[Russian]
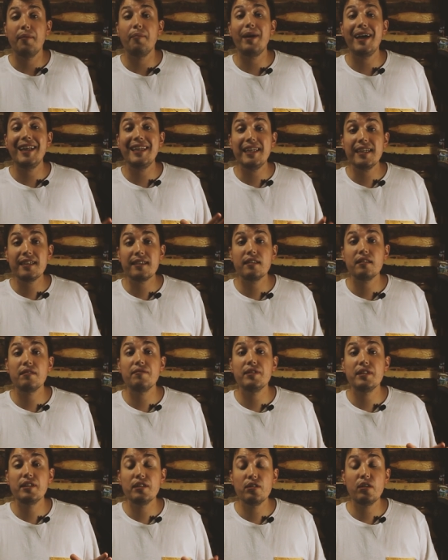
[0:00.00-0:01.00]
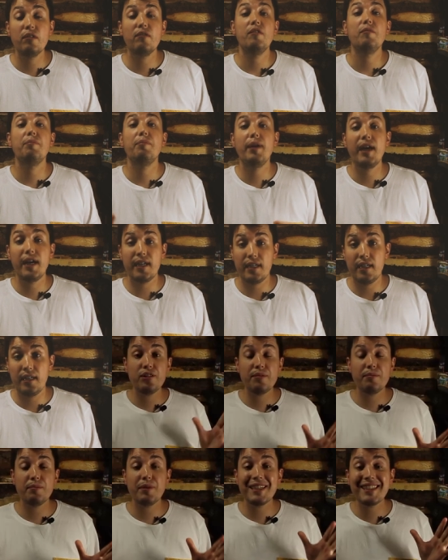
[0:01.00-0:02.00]
молекул водяного пара,
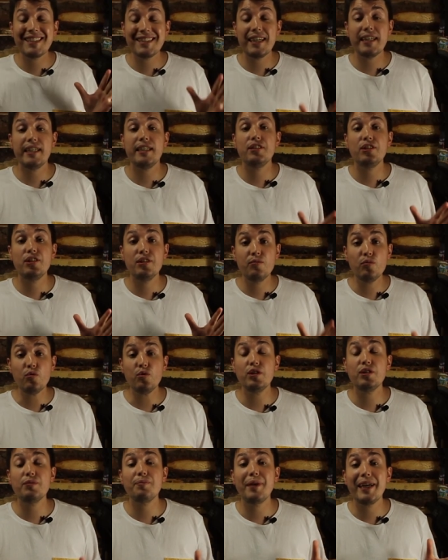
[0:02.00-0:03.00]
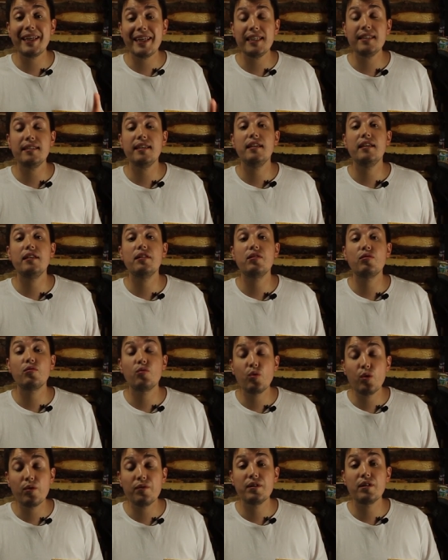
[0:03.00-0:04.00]
благодаря чему испарение
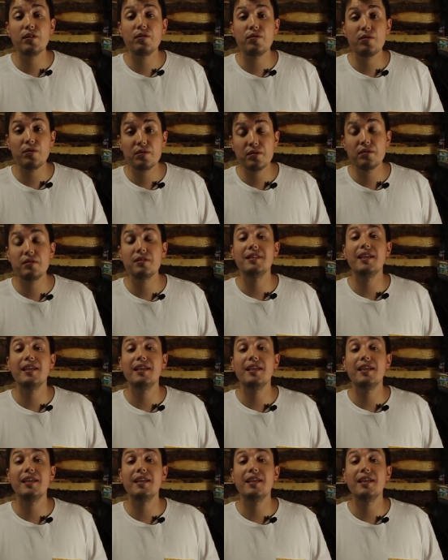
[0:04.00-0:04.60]
легко выходит